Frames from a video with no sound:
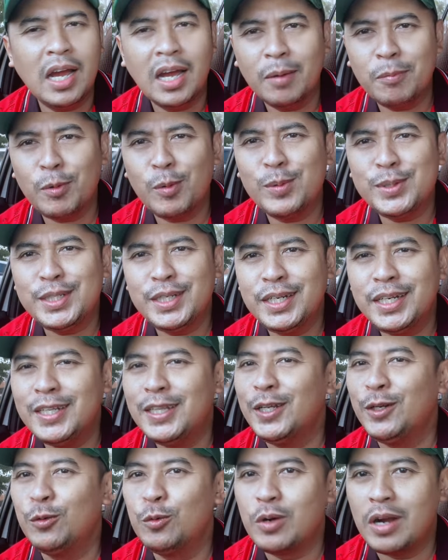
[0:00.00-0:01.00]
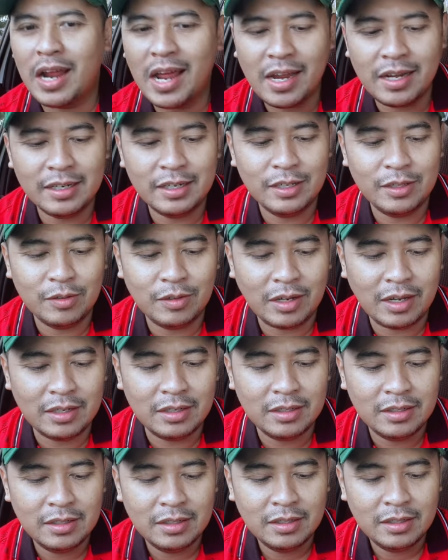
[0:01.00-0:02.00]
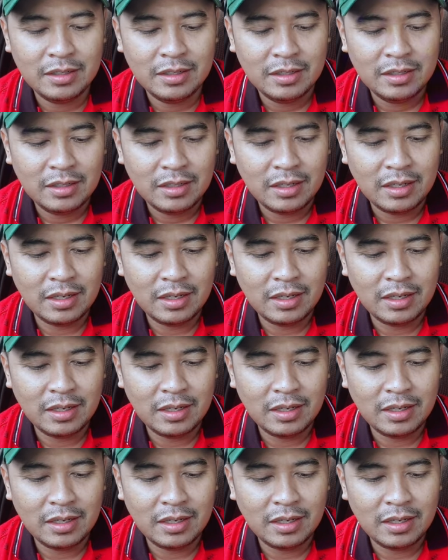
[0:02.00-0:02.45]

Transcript: anggap rumah sendiri tiduran gitu kan. Iya.